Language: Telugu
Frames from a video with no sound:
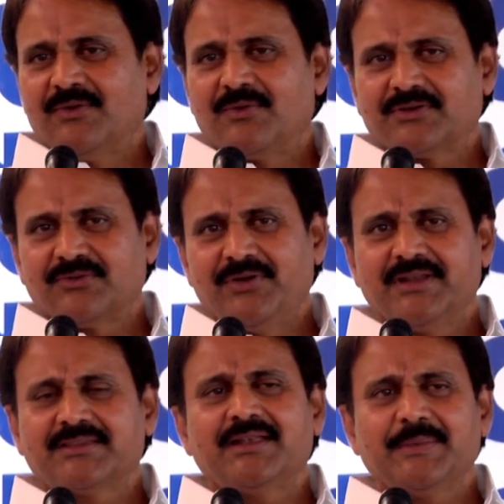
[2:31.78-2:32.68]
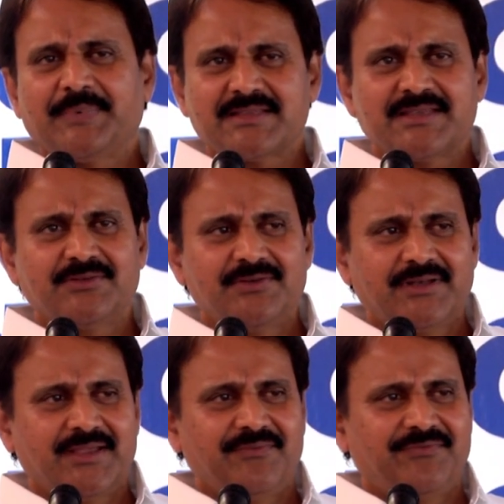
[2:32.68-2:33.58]
ఒక ట్వంటీ థర్టీ పర్సెంట్
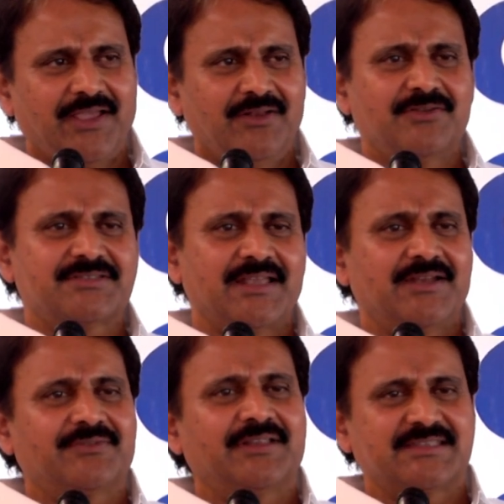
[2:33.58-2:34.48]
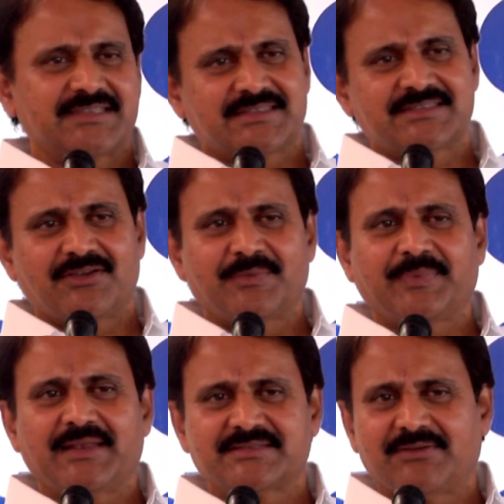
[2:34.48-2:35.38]
ఉంటే ఫెయిల్యూర్స్ అనేటువంటి సిక్స్టీ
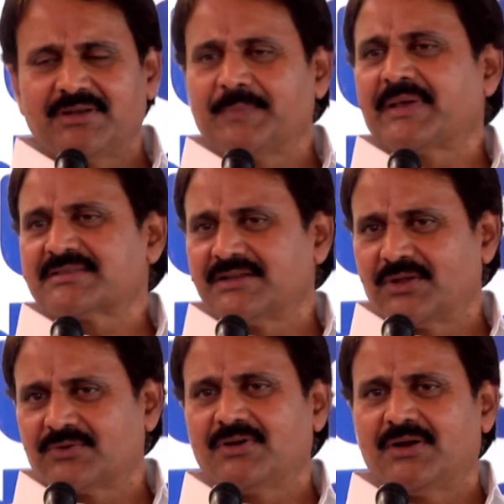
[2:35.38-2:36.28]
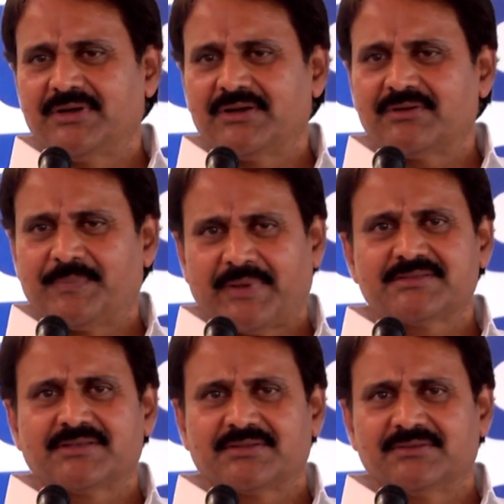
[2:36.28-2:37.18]
సెవెన్ సెవెంటీ పర్సెంట్ ఎక్కువగా ఉండేటువంటి
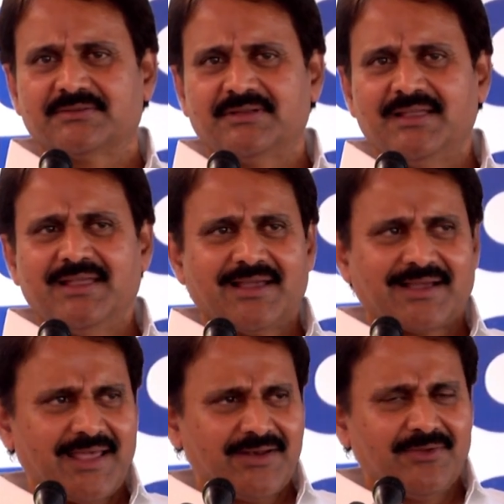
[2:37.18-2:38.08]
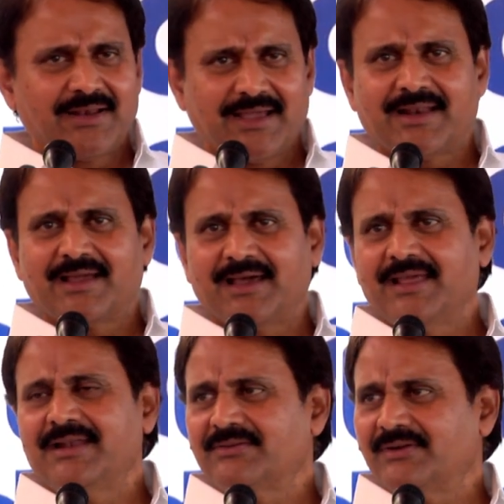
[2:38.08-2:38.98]
పరిస్థితులు కారణం
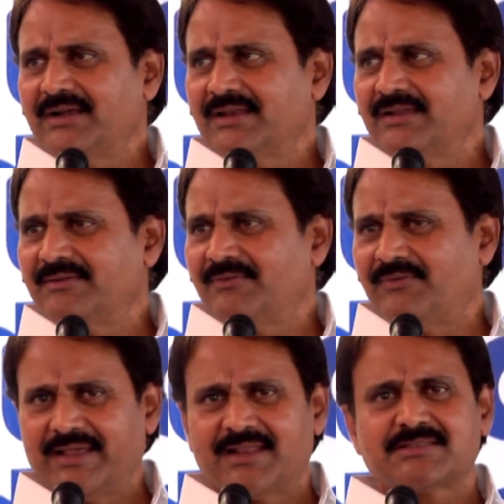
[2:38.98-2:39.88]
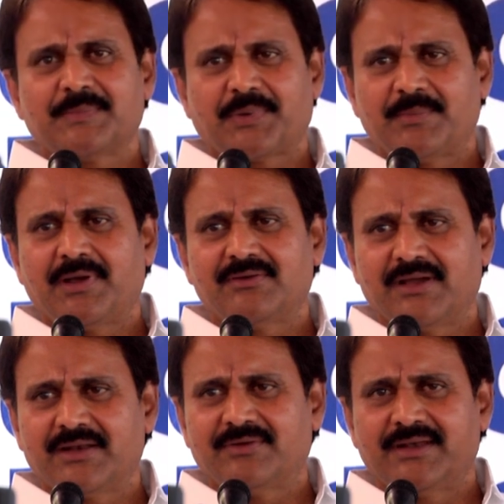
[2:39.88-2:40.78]
రకరకాలైనటువంటి వైరస్ల ప్రభావం
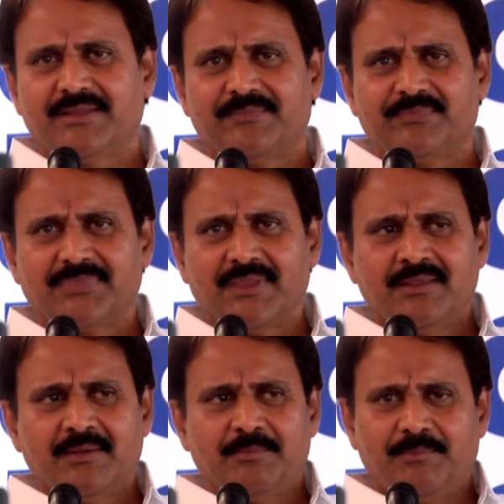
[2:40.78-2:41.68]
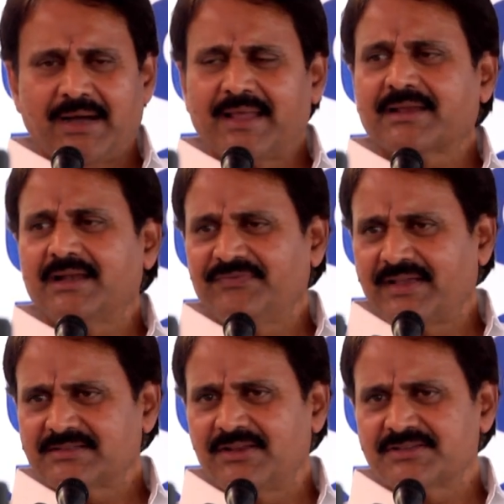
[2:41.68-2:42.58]
కానివ్వండి మార్కెట్
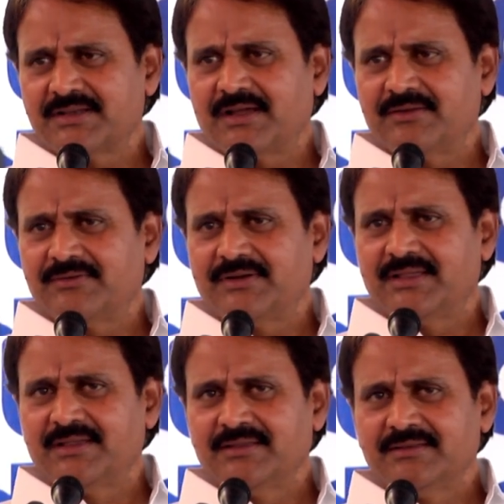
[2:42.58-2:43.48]
ఫెక్సిలేషన్ కానివ్వండి